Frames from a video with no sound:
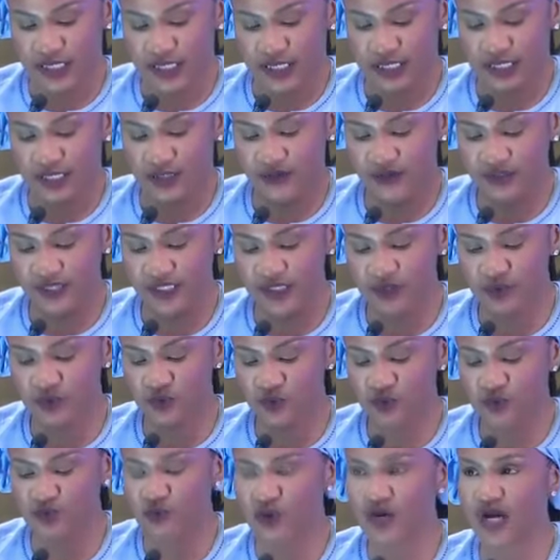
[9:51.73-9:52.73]
et en ayant le
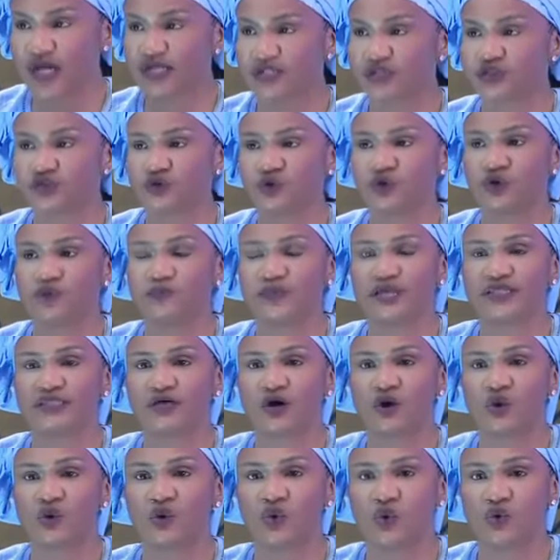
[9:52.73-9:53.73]
courage de remettre
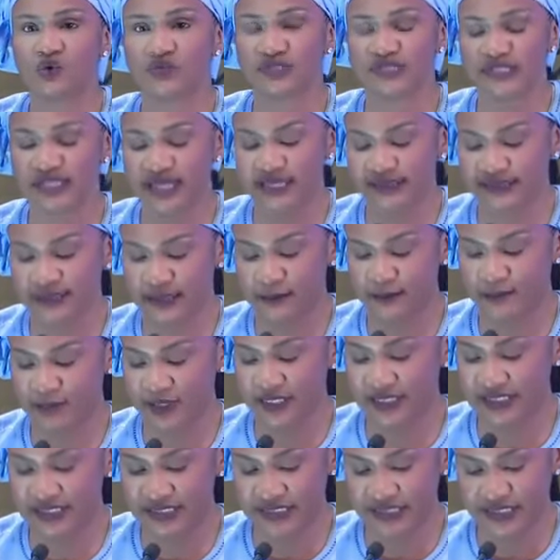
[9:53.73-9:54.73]
en cause certains,
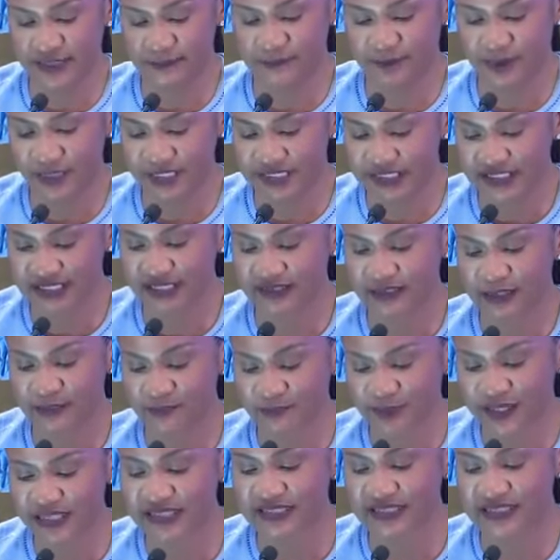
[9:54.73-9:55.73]

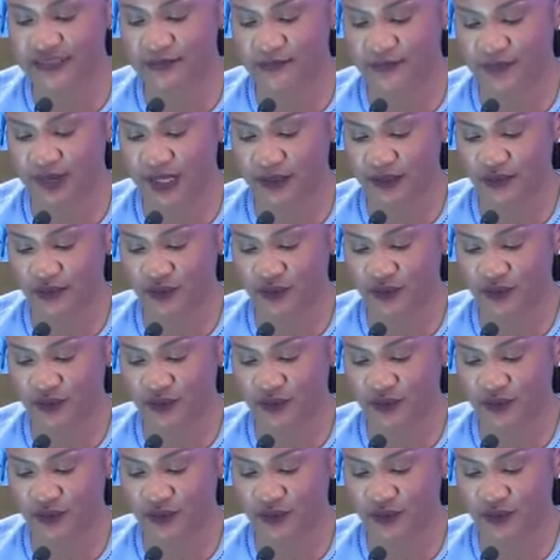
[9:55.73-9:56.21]
principes